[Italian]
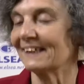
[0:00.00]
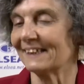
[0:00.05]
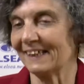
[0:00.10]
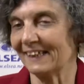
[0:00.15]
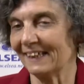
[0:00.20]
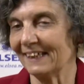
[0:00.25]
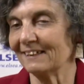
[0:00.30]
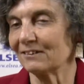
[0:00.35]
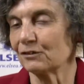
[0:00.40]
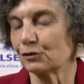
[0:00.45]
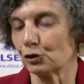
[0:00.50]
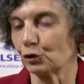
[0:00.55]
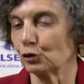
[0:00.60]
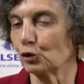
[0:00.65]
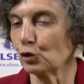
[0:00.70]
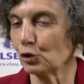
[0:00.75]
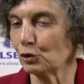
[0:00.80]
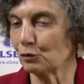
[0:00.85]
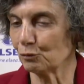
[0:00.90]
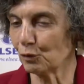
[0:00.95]
che
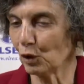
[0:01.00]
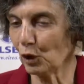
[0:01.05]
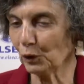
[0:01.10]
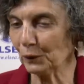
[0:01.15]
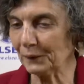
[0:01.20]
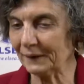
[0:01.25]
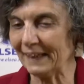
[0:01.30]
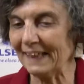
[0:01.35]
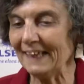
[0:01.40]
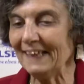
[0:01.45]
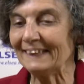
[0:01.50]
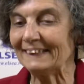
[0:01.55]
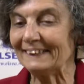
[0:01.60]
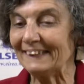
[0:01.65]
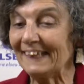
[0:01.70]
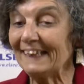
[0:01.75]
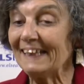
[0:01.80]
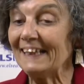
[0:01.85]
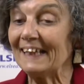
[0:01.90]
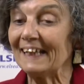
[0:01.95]
sono coinvolte,
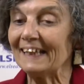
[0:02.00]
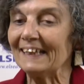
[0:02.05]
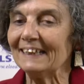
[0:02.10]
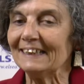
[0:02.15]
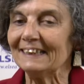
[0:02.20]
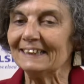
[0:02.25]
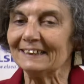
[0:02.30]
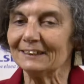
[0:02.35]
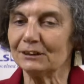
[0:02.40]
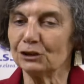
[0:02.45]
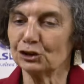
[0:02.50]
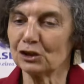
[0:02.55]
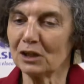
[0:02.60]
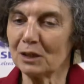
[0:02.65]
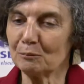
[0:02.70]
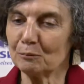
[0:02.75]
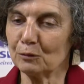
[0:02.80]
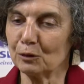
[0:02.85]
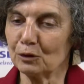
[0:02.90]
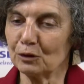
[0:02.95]
della eh,
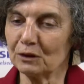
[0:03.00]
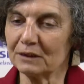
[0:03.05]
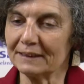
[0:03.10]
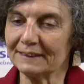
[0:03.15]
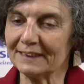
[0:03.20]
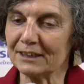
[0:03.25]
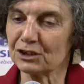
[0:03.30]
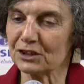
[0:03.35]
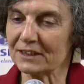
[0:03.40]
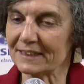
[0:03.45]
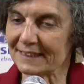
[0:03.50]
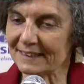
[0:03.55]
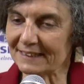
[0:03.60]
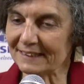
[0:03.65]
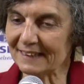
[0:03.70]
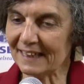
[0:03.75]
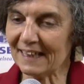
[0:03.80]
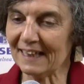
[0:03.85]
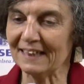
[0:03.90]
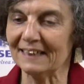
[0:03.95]
diciamo, eh,
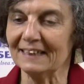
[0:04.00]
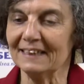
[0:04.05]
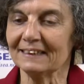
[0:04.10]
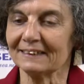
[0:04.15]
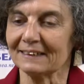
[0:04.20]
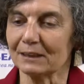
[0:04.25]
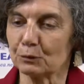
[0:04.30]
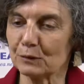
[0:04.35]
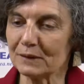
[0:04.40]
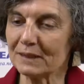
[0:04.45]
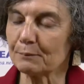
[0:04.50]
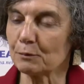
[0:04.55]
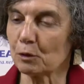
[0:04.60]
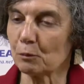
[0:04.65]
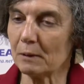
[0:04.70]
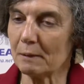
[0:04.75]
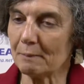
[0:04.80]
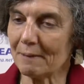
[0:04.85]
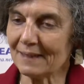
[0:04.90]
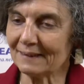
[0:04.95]
necessità che queste
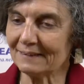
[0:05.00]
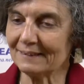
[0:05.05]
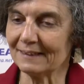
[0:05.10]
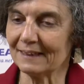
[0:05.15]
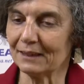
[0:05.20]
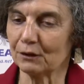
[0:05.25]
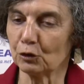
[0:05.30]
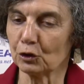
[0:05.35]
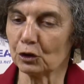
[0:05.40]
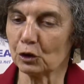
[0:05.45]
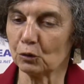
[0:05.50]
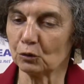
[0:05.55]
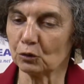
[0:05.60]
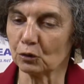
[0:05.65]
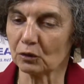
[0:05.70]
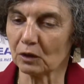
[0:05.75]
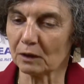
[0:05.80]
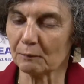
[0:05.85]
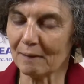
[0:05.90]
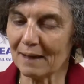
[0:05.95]
problematiche non, ri
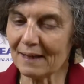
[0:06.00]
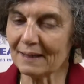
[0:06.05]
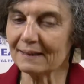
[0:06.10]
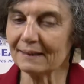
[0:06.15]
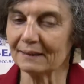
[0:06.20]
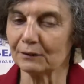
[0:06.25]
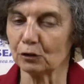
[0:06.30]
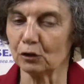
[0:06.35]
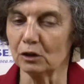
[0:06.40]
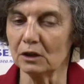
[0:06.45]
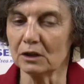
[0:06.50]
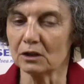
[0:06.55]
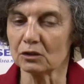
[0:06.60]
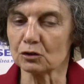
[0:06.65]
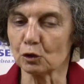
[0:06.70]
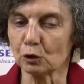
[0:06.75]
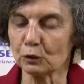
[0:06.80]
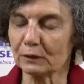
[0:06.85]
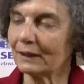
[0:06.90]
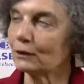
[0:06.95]
non, rimangano
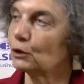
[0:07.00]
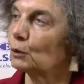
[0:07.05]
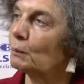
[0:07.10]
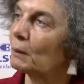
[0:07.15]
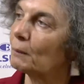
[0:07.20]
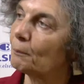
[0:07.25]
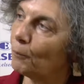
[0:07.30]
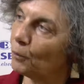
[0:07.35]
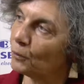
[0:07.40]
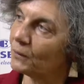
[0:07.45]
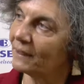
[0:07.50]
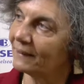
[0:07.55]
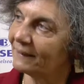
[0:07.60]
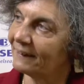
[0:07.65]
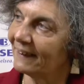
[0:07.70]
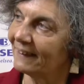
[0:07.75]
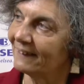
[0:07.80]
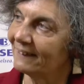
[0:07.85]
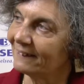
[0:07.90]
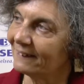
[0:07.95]
soltanto per pochi
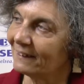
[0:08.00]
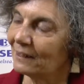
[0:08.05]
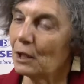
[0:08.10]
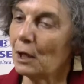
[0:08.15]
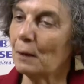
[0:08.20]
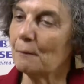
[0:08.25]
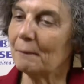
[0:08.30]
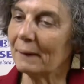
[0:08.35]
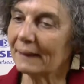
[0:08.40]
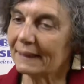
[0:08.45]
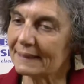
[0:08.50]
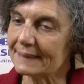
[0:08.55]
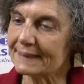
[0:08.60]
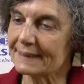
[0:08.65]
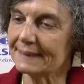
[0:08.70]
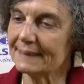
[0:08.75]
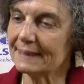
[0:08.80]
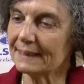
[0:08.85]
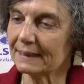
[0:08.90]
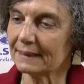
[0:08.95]
addetti, ma che
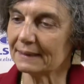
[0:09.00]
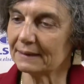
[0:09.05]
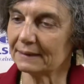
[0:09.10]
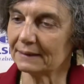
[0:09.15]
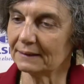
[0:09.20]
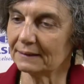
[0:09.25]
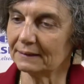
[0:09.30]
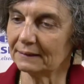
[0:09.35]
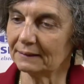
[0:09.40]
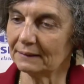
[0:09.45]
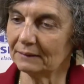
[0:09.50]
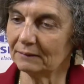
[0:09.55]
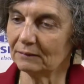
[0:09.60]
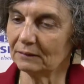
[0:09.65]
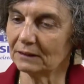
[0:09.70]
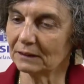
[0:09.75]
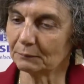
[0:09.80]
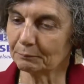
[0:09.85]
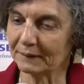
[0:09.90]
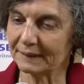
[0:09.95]
sia eh,
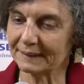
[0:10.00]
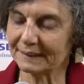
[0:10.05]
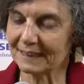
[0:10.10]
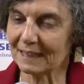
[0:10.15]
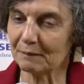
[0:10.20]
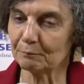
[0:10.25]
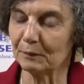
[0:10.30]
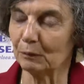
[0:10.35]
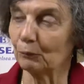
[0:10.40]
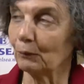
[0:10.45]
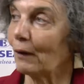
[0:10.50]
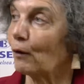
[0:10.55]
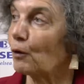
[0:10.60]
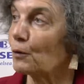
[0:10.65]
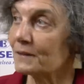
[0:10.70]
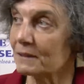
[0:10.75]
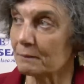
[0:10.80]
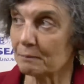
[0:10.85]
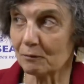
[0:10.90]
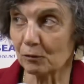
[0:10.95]
indispensabile una
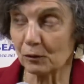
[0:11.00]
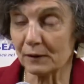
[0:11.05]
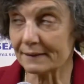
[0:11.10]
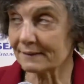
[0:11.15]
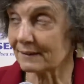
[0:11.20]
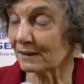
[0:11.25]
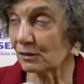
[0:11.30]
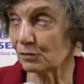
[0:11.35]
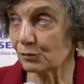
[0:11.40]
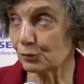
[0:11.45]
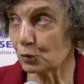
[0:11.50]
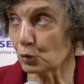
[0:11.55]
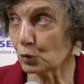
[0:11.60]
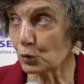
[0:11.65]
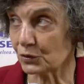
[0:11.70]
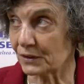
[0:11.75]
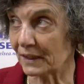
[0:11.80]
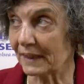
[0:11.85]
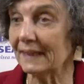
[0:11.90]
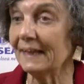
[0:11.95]
consapevolezza
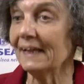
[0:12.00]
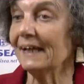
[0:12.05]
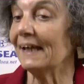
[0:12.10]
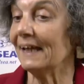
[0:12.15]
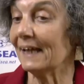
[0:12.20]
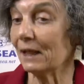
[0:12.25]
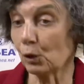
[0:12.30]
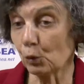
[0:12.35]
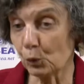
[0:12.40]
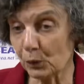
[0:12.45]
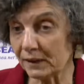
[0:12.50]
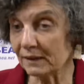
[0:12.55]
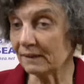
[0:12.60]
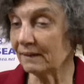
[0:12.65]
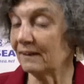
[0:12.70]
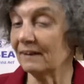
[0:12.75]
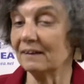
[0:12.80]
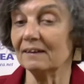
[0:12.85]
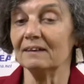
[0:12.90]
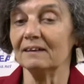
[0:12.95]
diffusa e
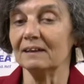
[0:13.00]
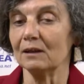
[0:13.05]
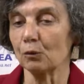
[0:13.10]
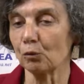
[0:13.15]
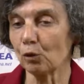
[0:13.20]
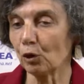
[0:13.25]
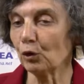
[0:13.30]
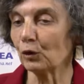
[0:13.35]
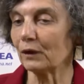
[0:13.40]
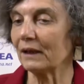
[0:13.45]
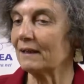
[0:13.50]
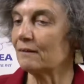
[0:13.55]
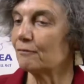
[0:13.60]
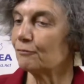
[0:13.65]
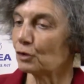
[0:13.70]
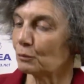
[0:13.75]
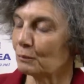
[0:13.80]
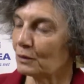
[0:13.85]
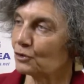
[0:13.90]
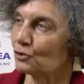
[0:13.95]
quindi il ruolo che
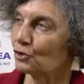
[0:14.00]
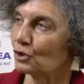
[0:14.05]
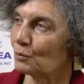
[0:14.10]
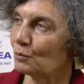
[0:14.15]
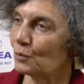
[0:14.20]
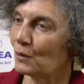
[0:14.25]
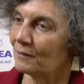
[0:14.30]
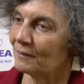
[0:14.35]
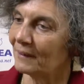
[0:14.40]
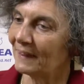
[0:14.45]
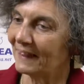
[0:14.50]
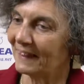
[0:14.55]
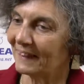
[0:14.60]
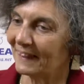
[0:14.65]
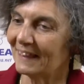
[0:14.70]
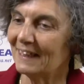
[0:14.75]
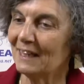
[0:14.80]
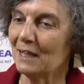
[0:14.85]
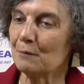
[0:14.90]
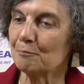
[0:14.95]
l'informazione può
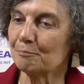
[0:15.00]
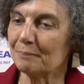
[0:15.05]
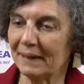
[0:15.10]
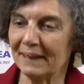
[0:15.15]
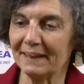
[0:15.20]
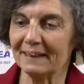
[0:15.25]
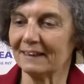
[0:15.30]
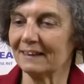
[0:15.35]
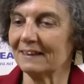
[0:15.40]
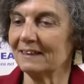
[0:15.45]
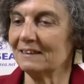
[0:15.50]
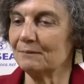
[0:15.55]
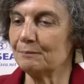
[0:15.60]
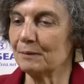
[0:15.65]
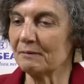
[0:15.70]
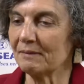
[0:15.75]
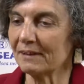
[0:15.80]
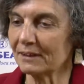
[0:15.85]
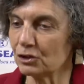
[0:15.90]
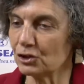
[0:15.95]
avere per i
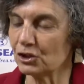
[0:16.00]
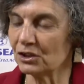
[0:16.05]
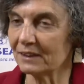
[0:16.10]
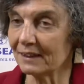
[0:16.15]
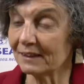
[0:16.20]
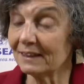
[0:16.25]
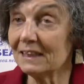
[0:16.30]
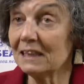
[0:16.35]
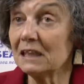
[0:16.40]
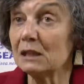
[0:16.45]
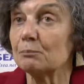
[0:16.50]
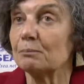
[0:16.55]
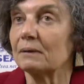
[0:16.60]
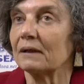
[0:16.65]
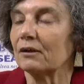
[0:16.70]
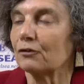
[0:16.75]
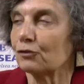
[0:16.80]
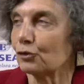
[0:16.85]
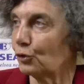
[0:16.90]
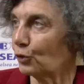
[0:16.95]
privati cittadini
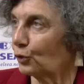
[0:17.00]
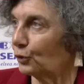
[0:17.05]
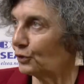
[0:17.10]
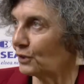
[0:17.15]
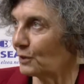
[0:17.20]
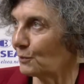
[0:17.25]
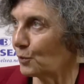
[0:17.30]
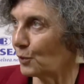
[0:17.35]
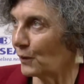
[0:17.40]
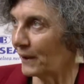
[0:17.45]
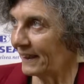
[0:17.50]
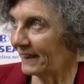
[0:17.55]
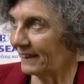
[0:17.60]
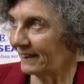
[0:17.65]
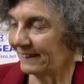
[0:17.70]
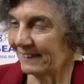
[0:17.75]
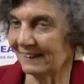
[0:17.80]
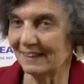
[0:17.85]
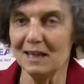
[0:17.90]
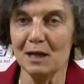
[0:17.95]
perché sono
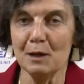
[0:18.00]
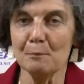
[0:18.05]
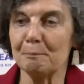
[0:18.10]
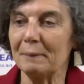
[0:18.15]
contribuenti,